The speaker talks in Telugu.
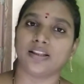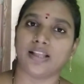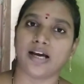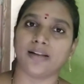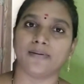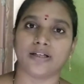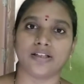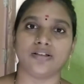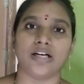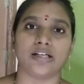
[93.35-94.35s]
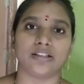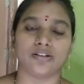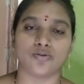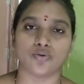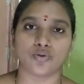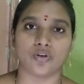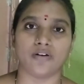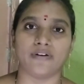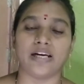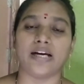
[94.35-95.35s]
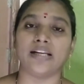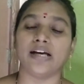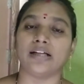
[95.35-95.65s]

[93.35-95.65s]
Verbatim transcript: దాన్ని బట్టి జాగ్రత్త చూసుకొని వెళ్ళండి